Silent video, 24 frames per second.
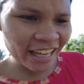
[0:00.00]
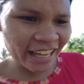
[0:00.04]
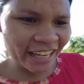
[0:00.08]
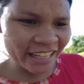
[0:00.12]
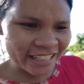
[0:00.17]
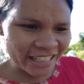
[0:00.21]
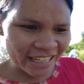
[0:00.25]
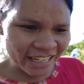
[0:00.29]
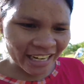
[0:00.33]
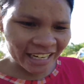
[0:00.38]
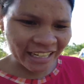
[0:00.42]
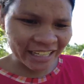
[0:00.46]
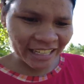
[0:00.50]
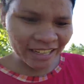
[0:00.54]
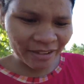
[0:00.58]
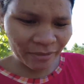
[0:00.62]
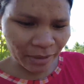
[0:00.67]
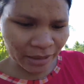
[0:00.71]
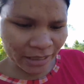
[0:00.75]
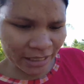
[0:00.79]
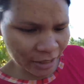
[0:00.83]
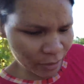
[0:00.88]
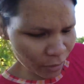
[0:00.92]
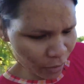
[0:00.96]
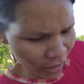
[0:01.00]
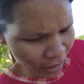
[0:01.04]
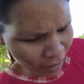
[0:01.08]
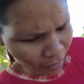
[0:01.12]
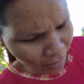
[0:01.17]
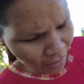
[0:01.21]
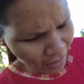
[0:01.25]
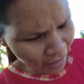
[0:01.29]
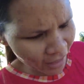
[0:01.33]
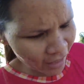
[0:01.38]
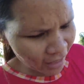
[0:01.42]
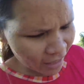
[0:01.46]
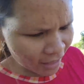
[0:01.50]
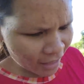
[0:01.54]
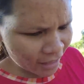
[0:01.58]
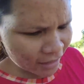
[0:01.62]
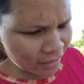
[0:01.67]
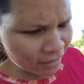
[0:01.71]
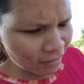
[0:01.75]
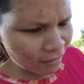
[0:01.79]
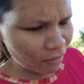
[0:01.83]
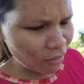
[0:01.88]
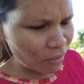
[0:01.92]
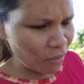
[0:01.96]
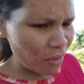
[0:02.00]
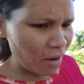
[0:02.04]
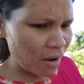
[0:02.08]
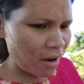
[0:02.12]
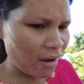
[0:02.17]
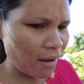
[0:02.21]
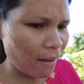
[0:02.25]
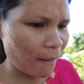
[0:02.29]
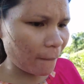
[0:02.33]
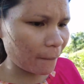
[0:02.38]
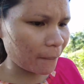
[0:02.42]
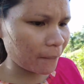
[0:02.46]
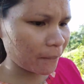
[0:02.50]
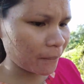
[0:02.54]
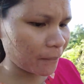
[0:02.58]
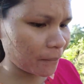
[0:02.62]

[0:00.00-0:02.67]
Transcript: sila isa dani na masuwa ra man daghana sila kuha.